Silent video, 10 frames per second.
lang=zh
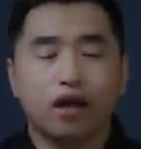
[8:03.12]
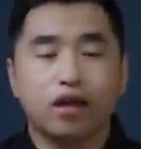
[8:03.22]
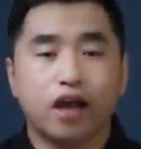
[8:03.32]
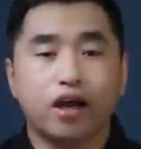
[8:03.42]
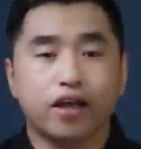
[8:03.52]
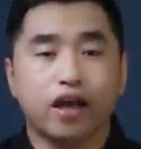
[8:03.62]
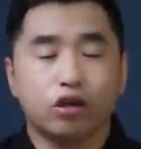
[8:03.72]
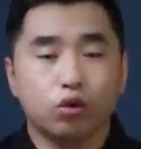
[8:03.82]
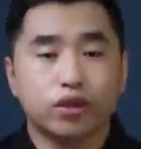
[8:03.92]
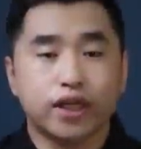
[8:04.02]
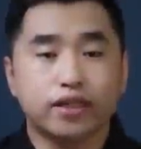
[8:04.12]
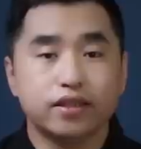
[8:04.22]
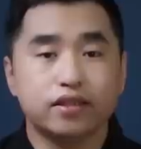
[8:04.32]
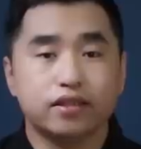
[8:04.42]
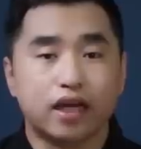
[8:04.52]
二零零二年，洛杉
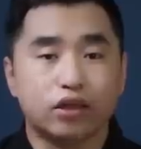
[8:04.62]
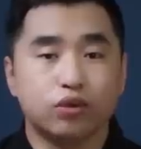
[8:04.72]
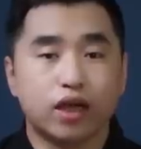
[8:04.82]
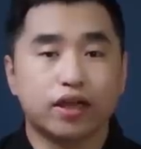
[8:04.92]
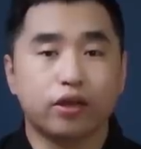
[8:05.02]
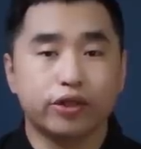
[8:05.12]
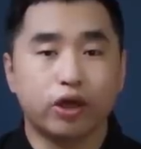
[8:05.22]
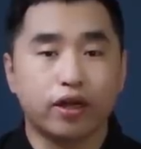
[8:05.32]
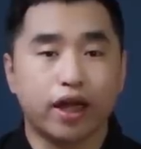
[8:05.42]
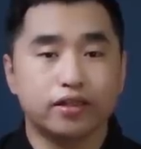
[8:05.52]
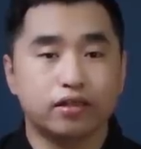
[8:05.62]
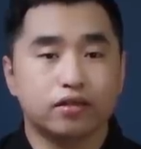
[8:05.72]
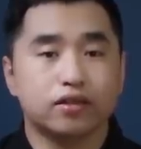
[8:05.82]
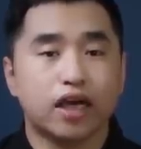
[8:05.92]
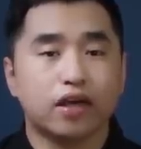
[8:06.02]
矶警察局看到一条来自
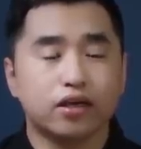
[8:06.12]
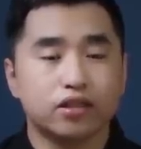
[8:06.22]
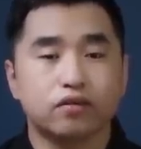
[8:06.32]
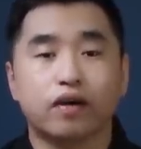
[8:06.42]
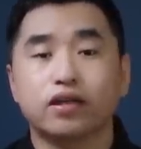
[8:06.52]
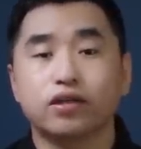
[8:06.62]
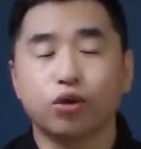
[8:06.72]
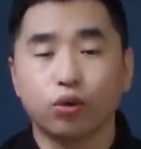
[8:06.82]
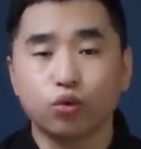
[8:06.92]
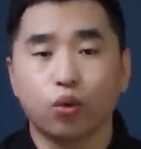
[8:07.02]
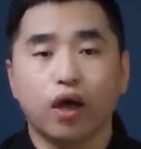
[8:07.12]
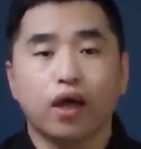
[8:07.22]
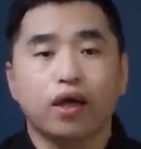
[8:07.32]
芝加哥警方的求助，